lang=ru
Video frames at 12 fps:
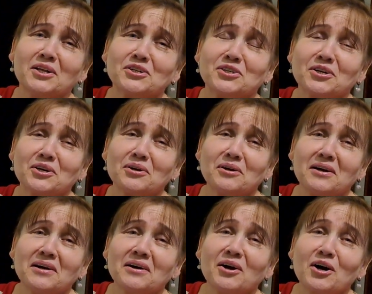фельдшер.
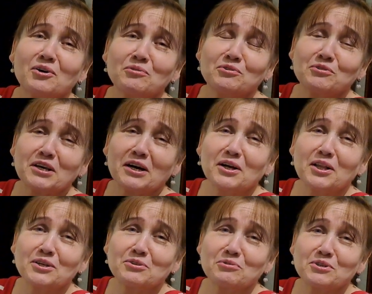«Какой же у тебя
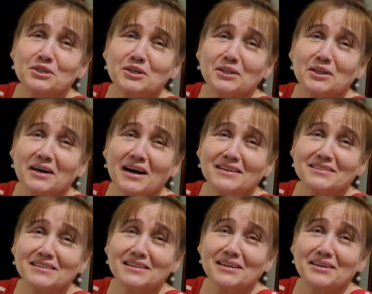голосочек
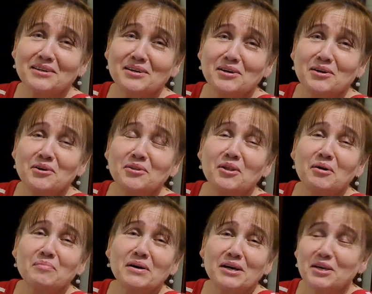классный! На
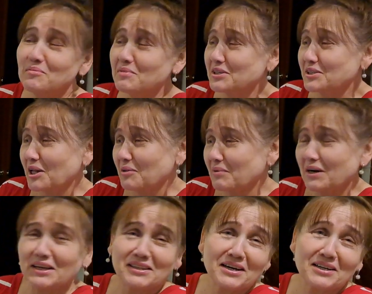Бэхе мечтал
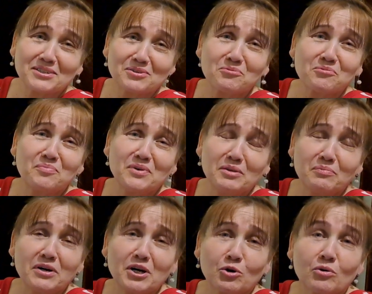покататься, купить
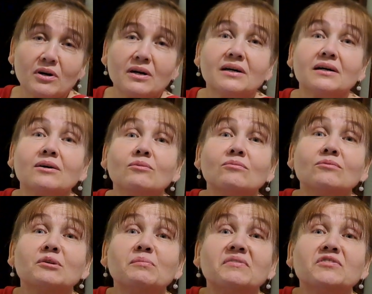Бэху!» «У
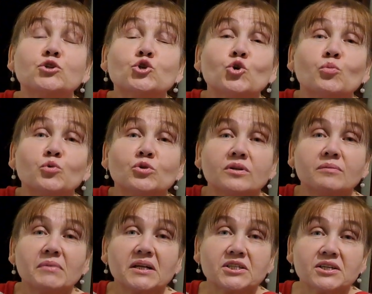тебя все будет,
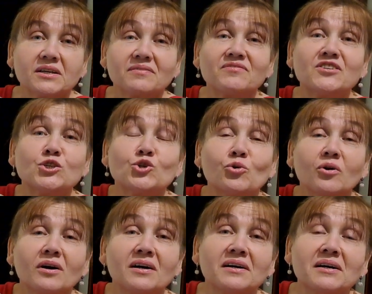Мелчерик, все!
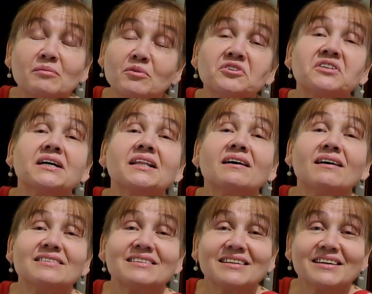То, что ты
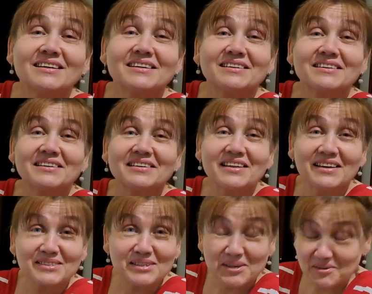классный,
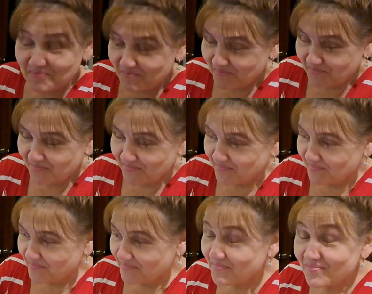классный!»
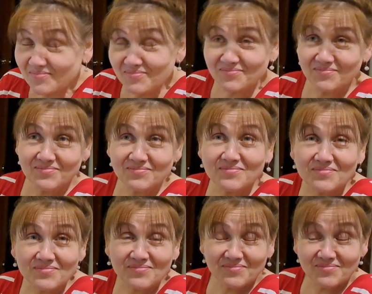Мечта моя
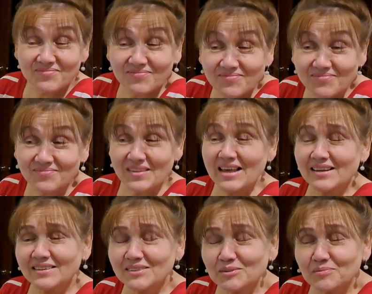сбылась, без
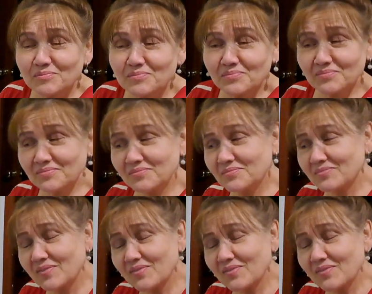тебя дорога,